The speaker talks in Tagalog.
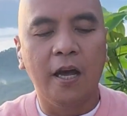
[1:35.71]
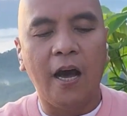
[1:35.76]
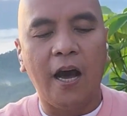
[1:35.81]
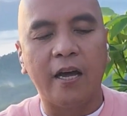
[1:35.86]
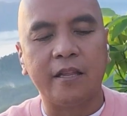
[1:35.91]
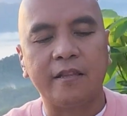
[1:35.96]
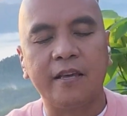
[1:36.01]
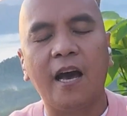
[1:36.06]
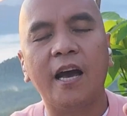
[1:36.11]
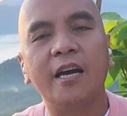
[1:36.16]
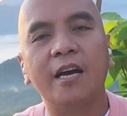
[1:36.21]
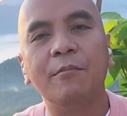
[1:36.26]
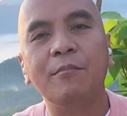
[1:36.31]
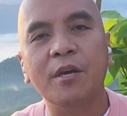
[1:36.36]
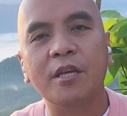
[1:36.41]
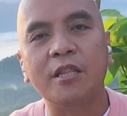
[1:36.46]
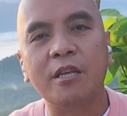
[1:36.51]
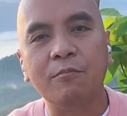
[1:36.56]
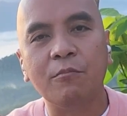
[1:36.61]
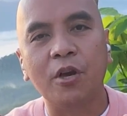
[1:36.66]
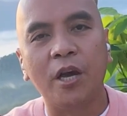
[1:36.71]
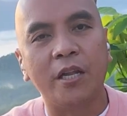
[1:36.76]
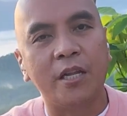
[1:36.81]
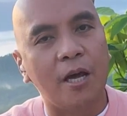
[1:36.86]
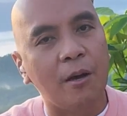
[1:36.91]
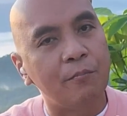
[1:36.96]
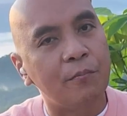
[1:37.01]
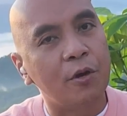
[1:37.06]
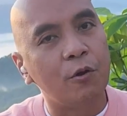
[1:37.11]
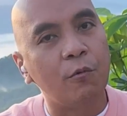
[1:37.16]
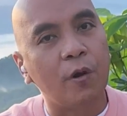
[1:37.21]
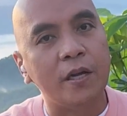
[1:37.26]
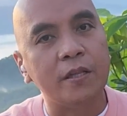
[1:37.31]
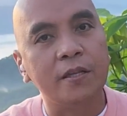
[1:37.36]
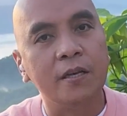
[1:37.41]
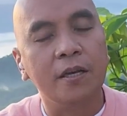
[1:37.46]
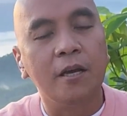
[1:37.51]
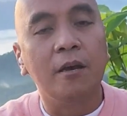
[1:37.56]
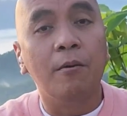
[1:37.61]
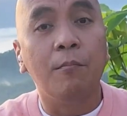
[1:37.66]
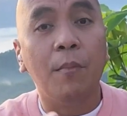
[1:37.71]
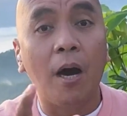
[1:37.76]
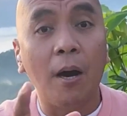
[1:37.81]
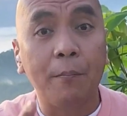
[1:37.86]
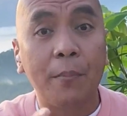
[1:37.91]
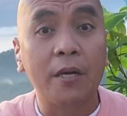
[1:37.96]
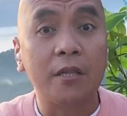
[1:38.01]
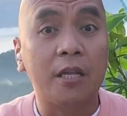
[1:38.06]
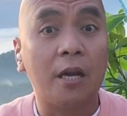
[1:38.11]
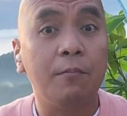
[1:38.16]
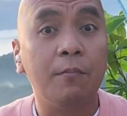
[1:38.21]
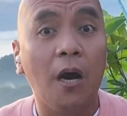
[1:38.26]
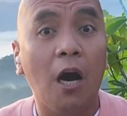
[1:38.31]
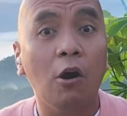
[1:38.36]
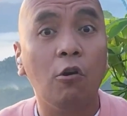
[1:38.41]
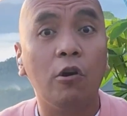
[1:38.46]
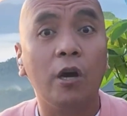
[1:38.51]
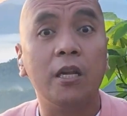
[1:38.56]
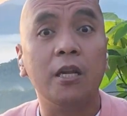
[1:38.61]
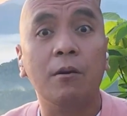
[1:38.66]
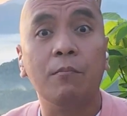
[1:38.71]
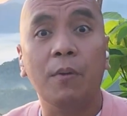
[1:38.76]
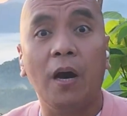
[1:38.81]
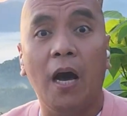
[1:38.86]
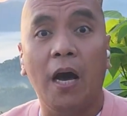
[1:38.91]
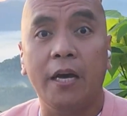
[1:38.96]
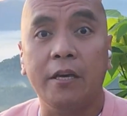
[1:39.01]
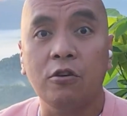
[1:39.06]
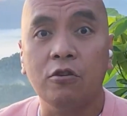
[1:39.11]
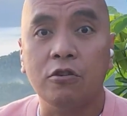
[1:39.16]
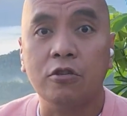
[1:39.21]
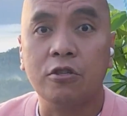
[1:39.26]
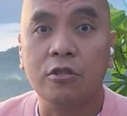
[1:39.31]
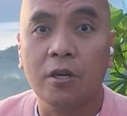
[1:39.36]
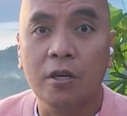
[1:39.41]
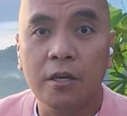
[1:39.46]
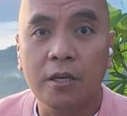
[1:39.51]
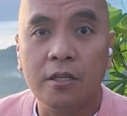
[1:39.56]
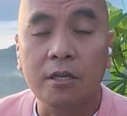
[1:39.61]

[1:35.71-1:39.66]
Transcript: At gagamitin mo yan, number one, makapagtrabaho ka ng maayos.